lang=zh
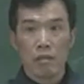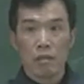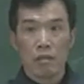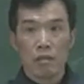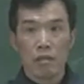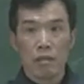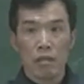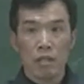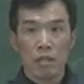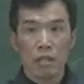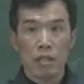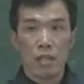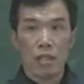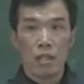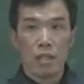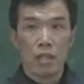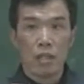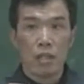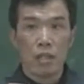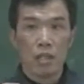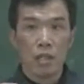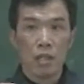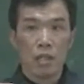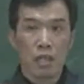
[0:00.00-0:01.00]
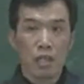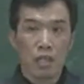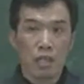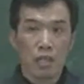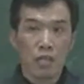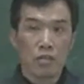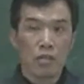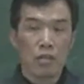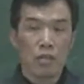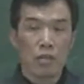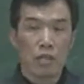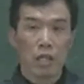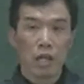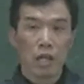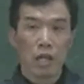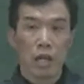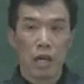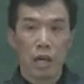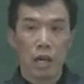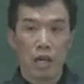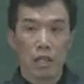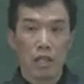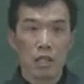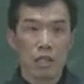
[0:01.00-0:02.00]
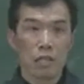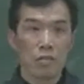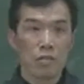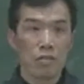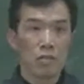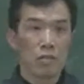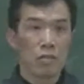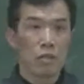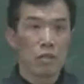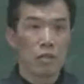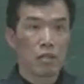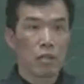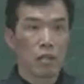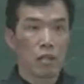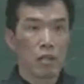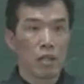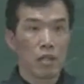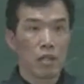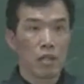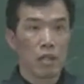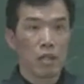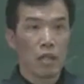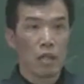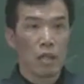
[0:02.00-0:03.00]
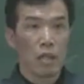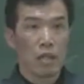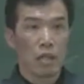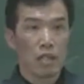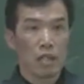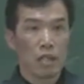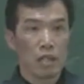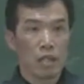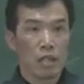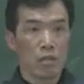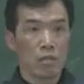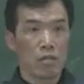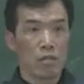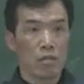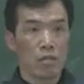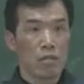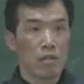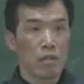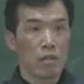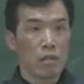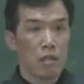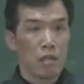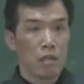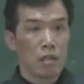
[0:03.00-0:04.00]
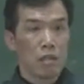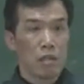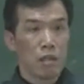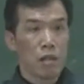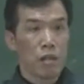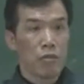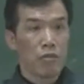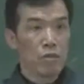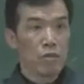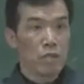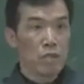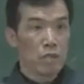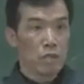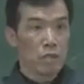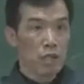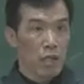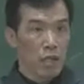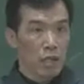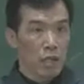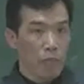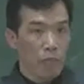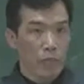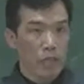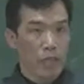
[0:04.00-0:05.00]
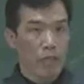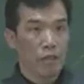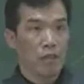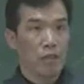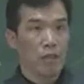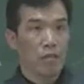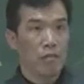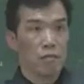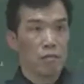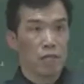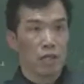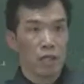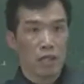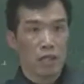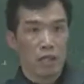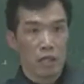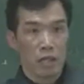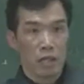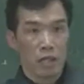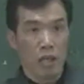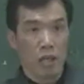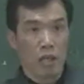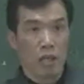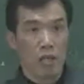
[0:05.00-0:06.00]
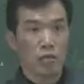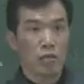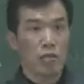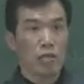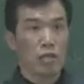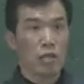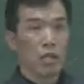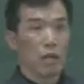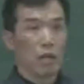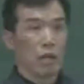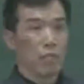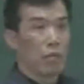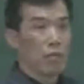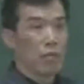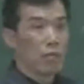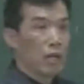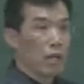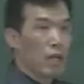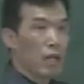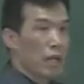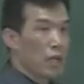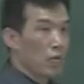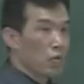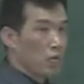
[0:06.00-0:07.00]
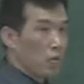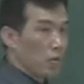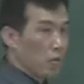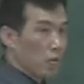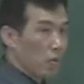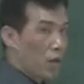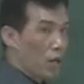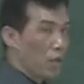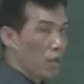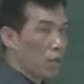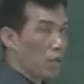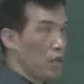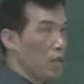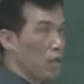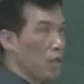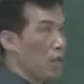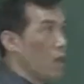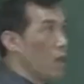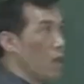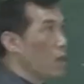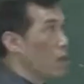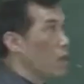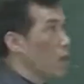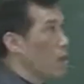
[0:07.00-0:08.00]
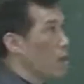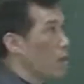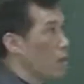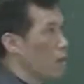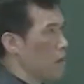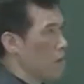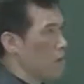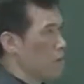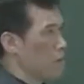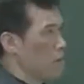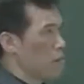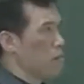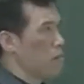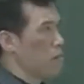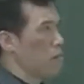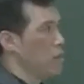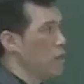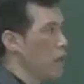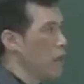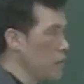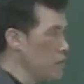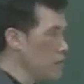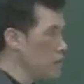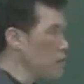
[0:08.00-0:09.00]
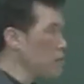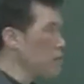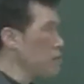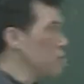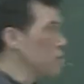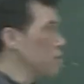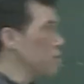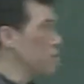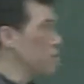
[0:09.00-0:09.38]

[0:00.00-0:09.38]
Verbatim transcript: 所以体内那个凝血跟抗凝血这两个系统相互之间的平衡，在解与解剖的肝有关。呃，古人